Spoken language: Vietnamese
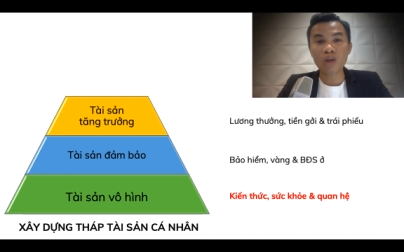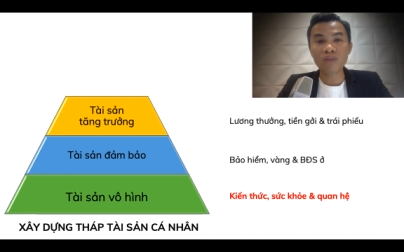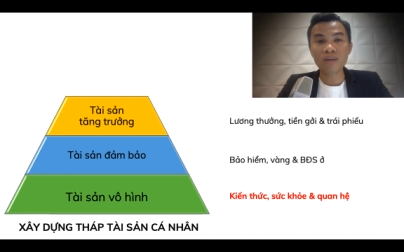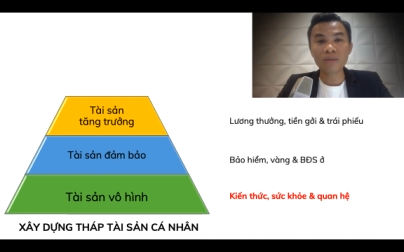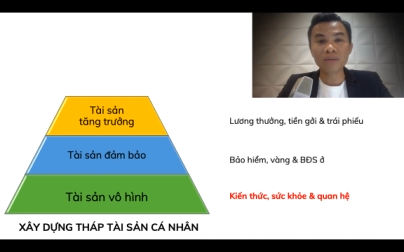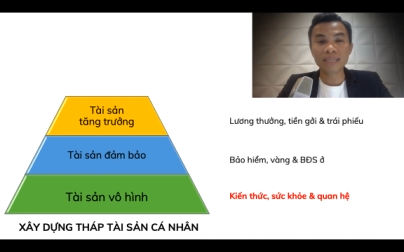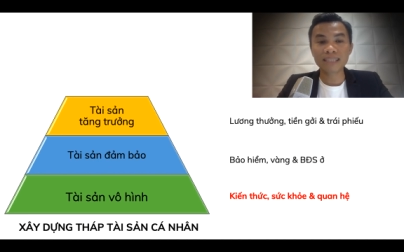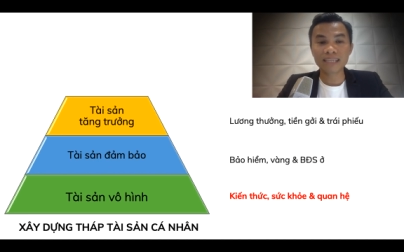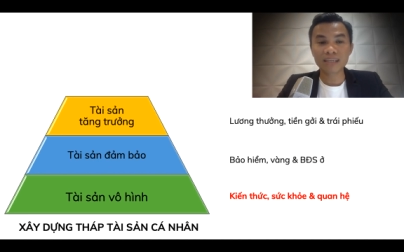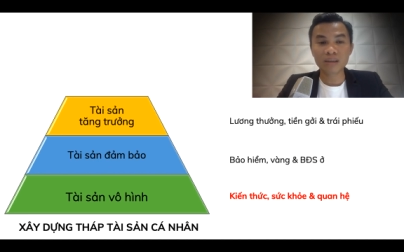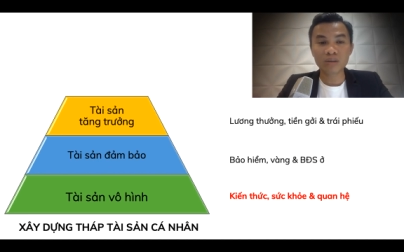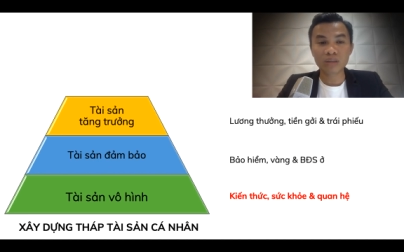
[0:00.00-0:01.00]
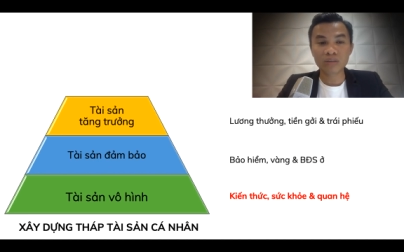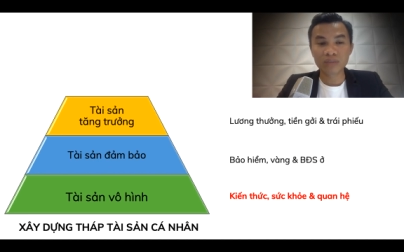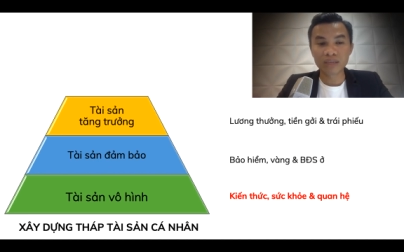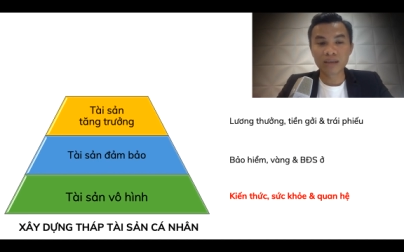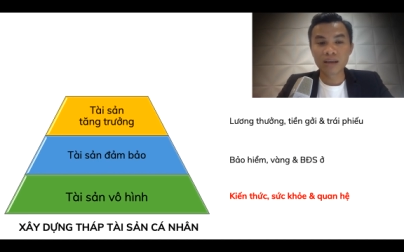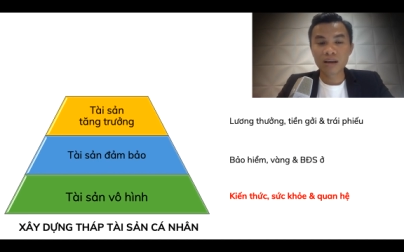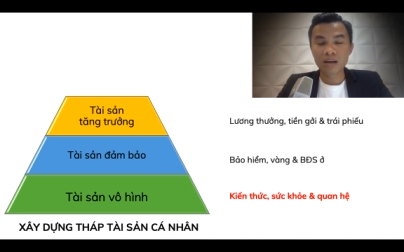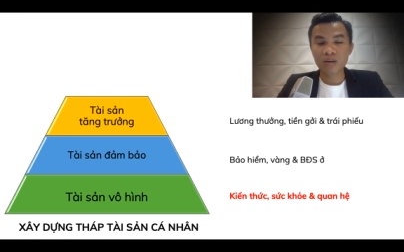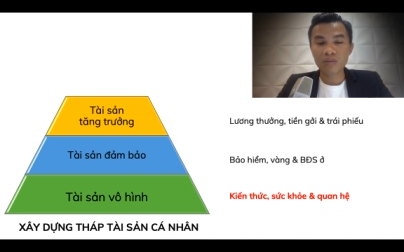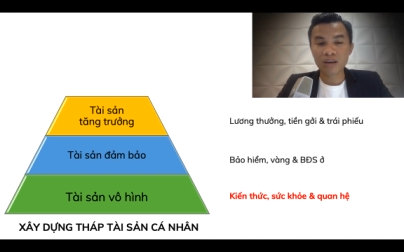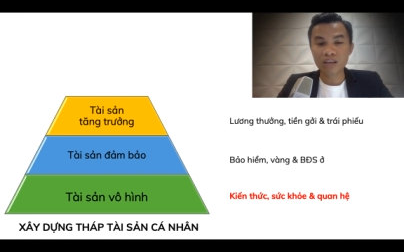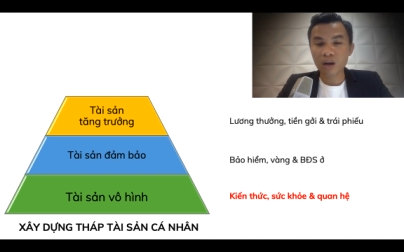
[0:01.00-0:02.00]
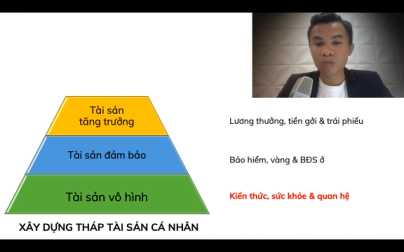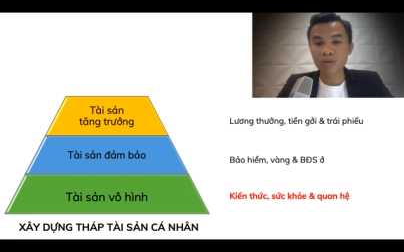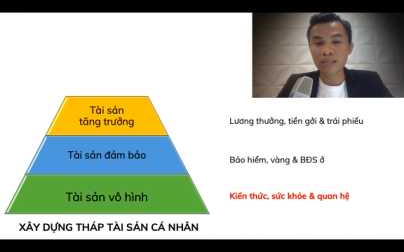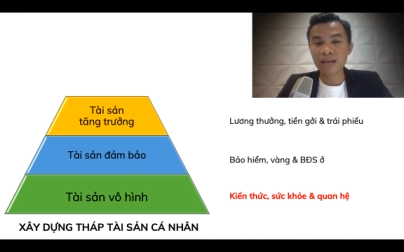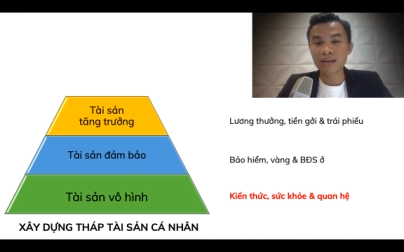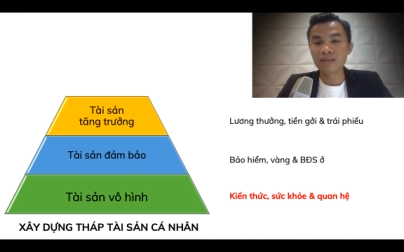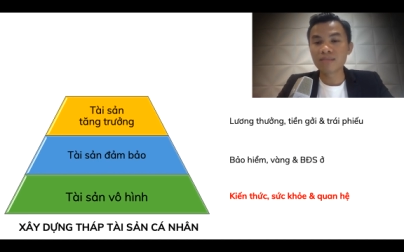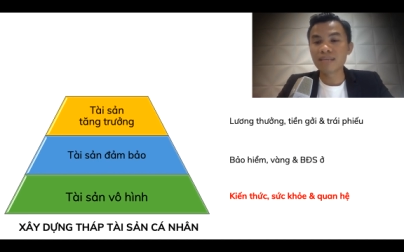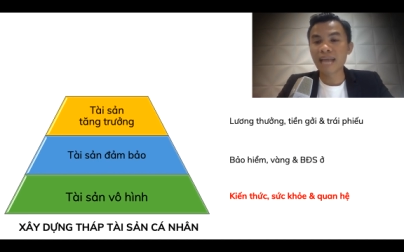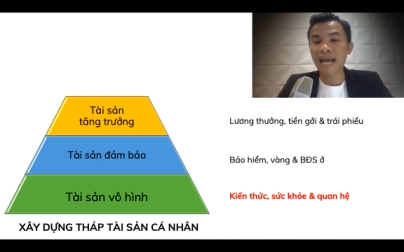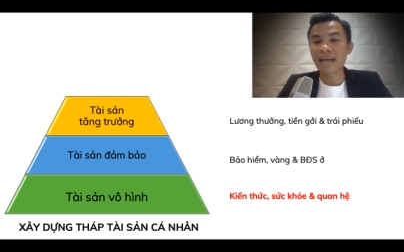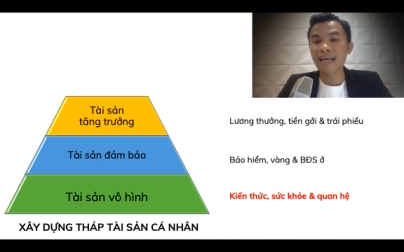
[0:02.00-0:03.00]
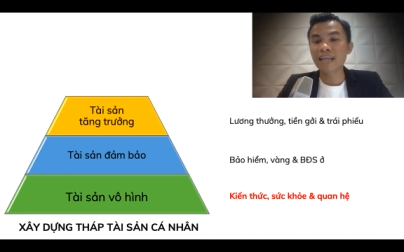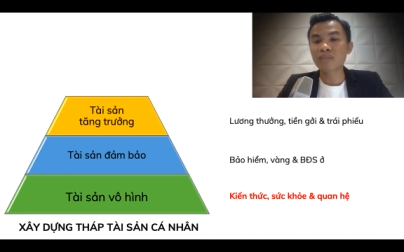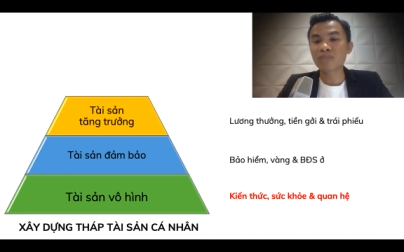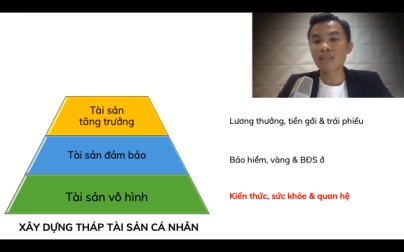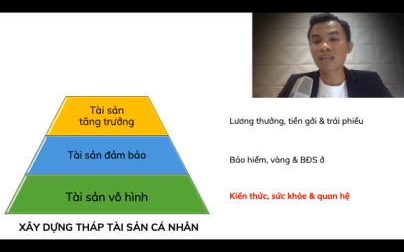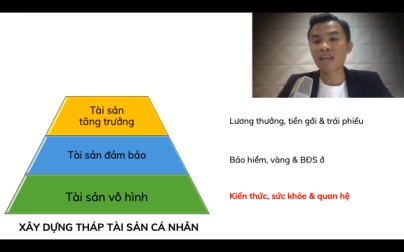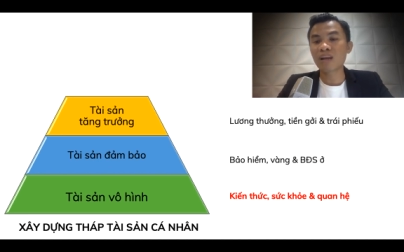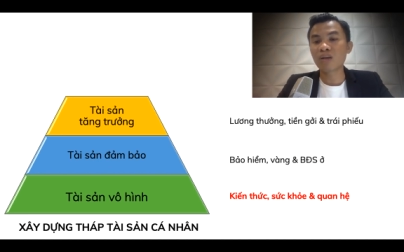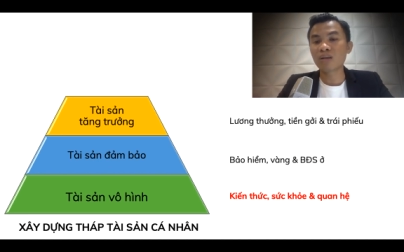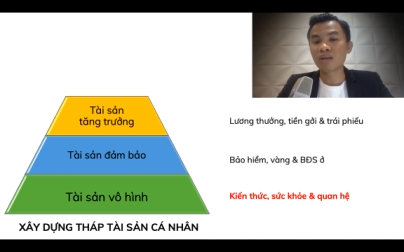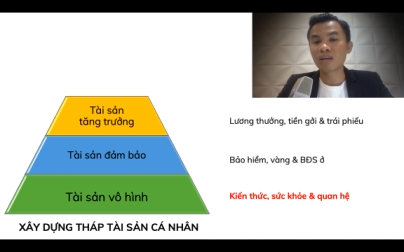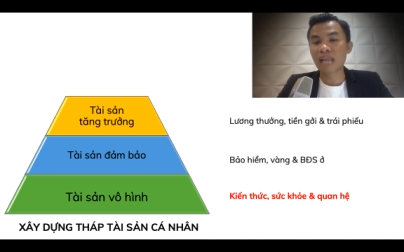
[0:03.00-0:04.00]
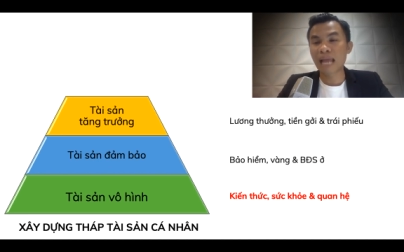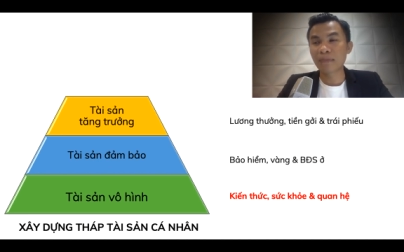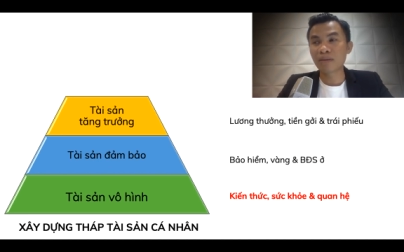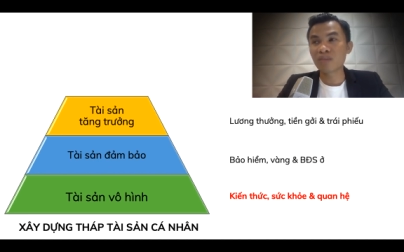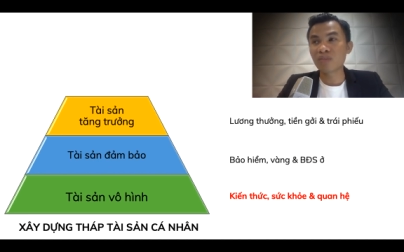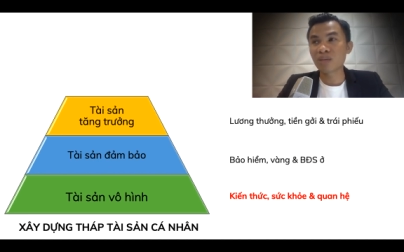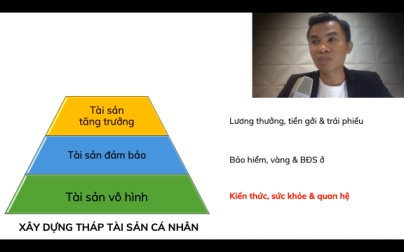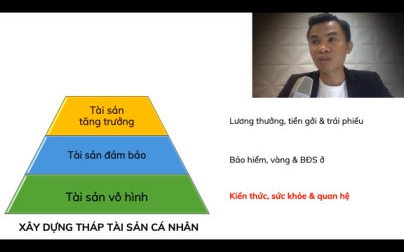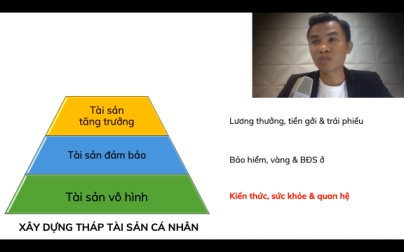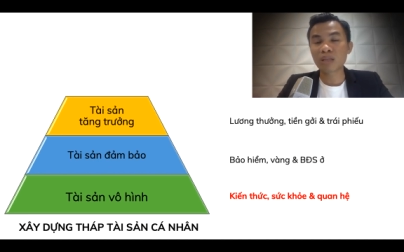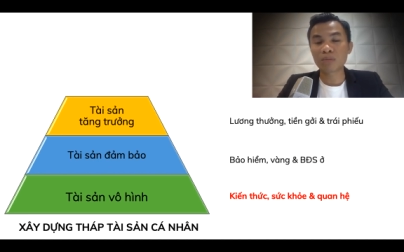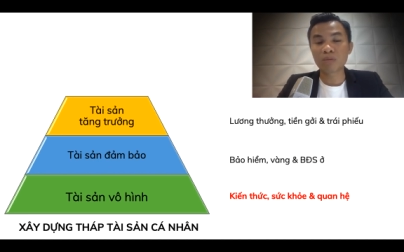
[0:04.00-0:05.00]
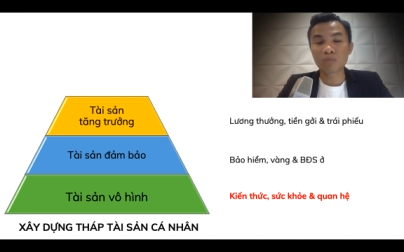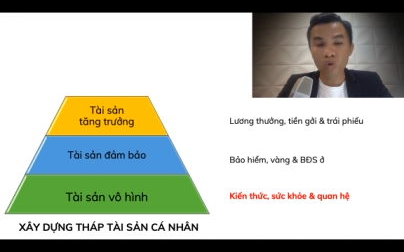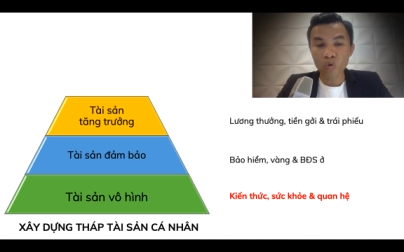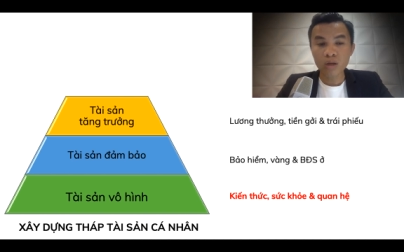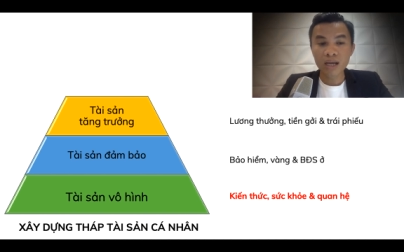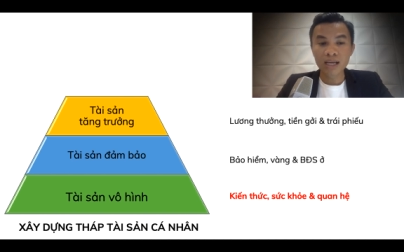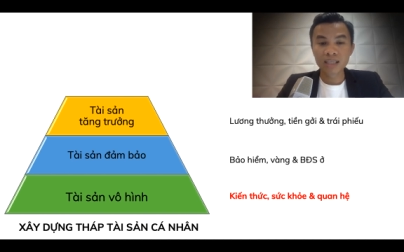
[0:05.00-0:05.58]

với cái mức tài sản nào đâu tại vì nó vẫn không có thể là dư giả để chúng ta thể lo những làm những cái việc mà chúng ta mong muốn